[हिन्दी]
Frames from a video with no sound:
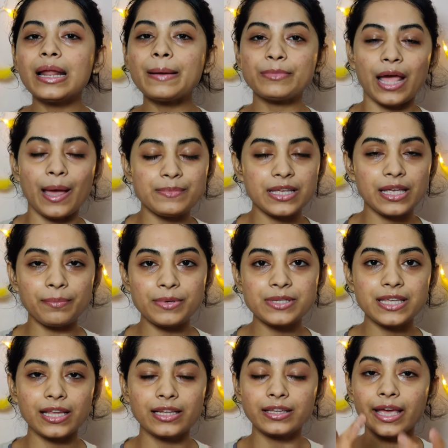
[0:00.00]
अगर आप डैम स्किन
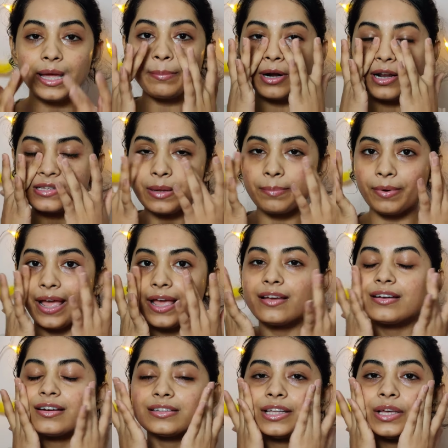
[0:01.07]
पे स्किन केयर प्रोडक्ट
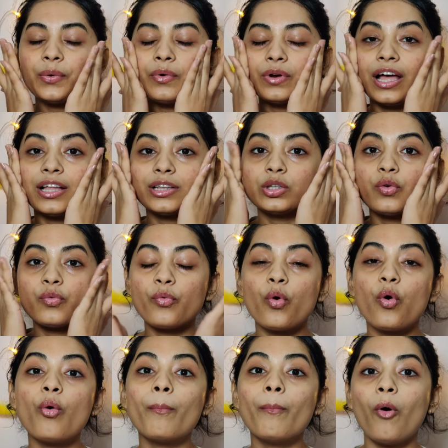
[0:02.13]
अप्लाई करते हो ना तो
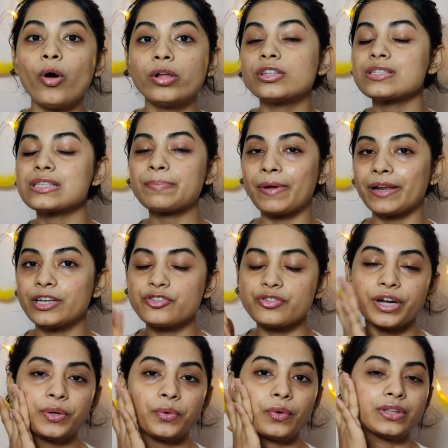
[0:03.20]
वो बहुत जैसे
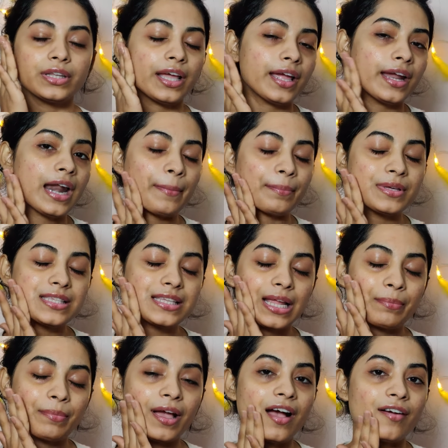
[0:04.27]
पेनिट्रेट होते हैं एंड आपकी
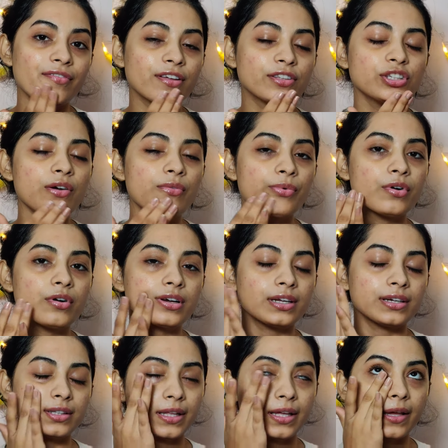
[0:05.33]
स्किन पे काफ़ी अच्छा
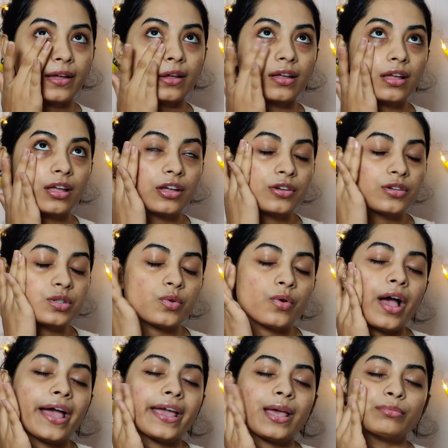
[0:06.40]
वर्क करते हैं
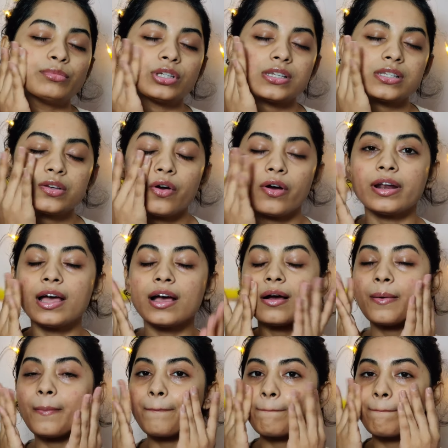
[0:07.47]
सो आई एम जस्ट कॉन
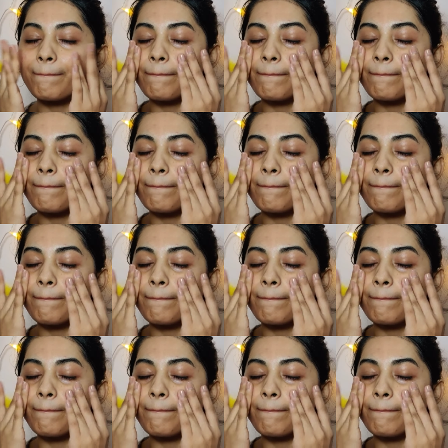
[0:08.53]
अ